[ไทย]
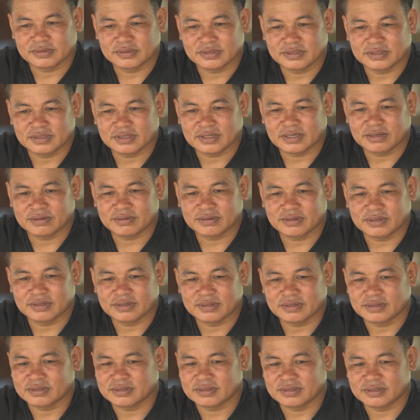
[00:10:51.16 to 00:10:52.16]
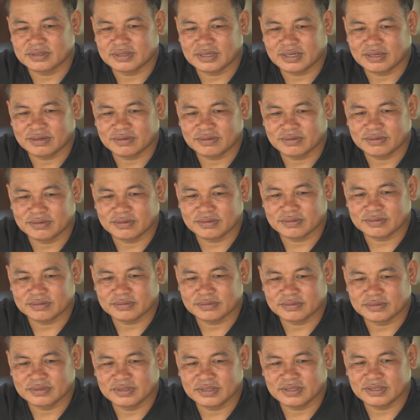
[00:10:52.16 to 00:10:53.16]
แล้วเขาก็เล่า
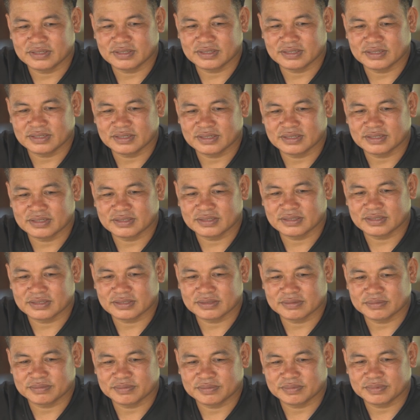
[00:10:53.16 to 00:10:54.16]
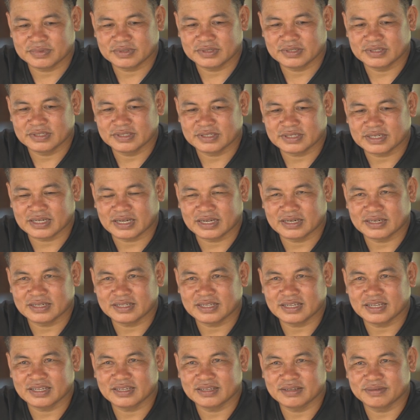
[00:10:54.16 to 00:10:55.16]
เรื่องการ
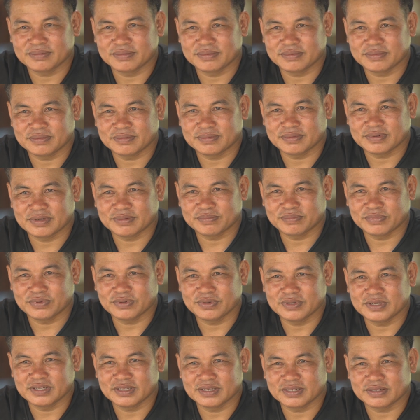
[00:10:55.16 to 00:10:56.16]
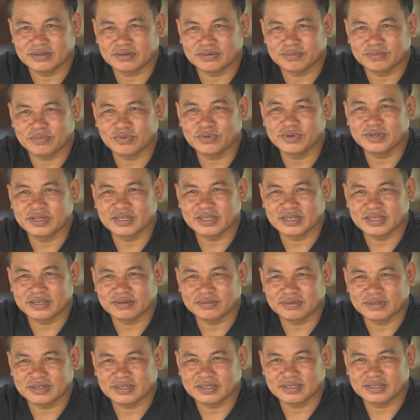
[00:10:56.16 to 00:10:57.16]
ใส่ปุ้ยเข้าปุ้ยอะไร
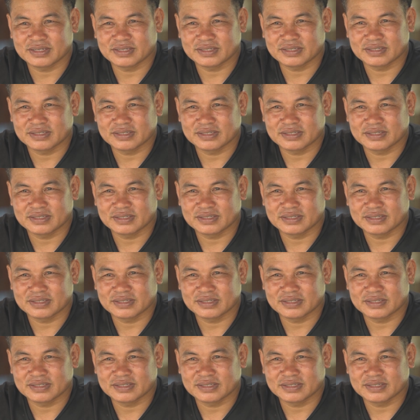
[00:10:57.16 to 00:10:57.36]
ว่า